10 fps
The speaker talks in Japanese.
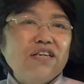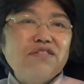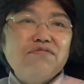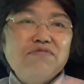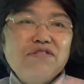
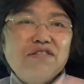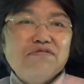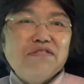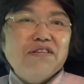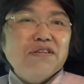て思った
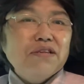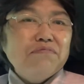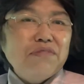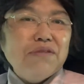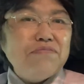のは、
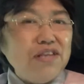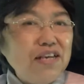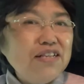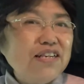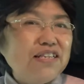まあ、見
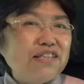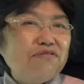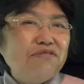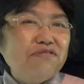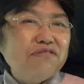えない
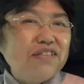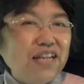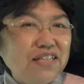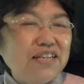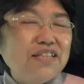こう
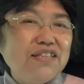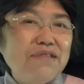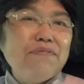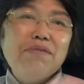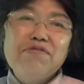何かにね
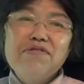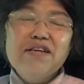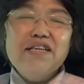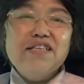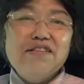守
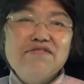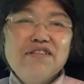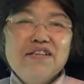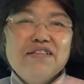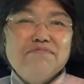られてる、
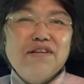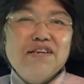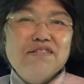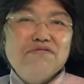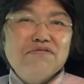
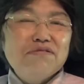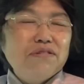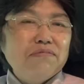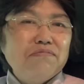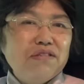まあ、あの
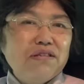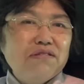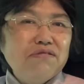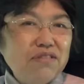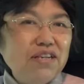
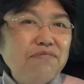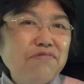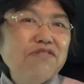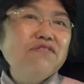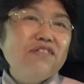そういった
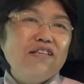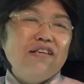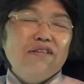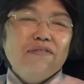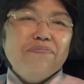ものって
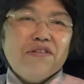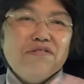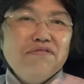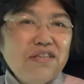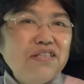ね
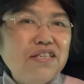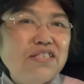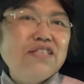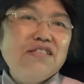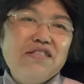そんなにね
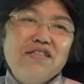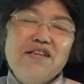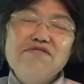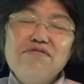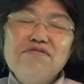信じ
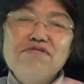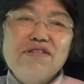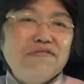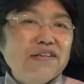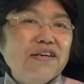てる方
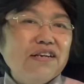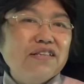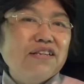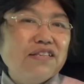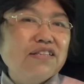ではなかっ
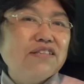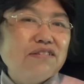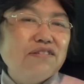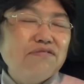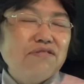たんです
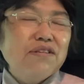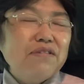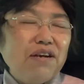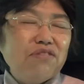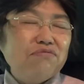けど
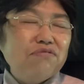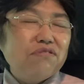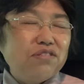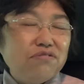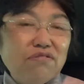あの守
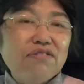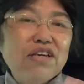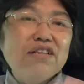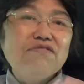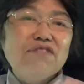護
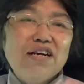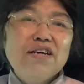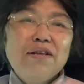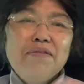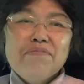霊とか、
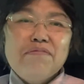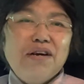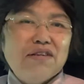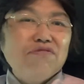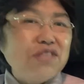
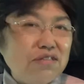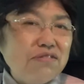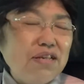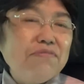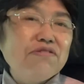まあ、ご先祖
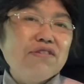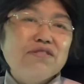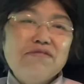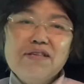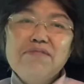様とか
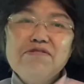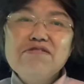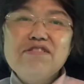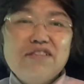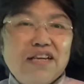そういったも
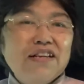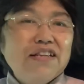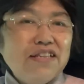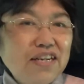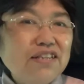のにね
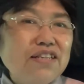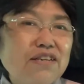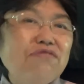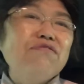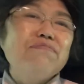なんかね
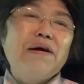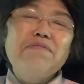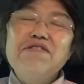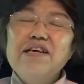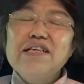こう
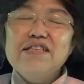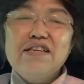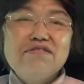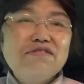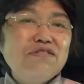守られ
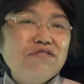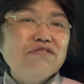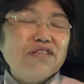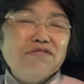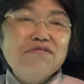てるっていうよう
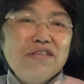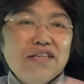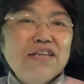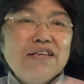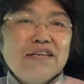なそんな
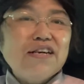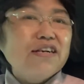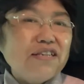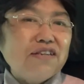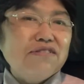ね
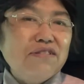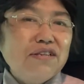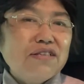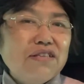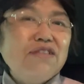感覚っ
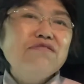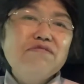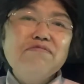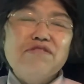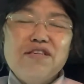ていう
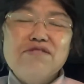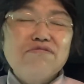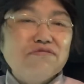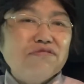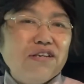のもねす
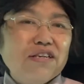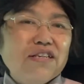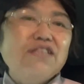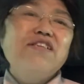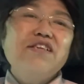ごくね
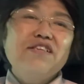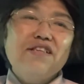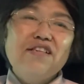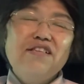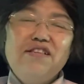出てき
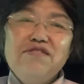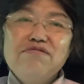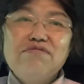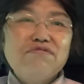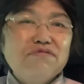たってい
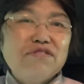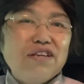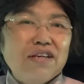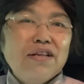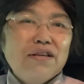うこと
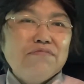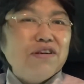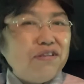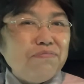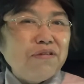で、ま
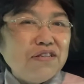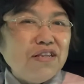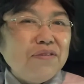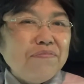あ、やっぱりね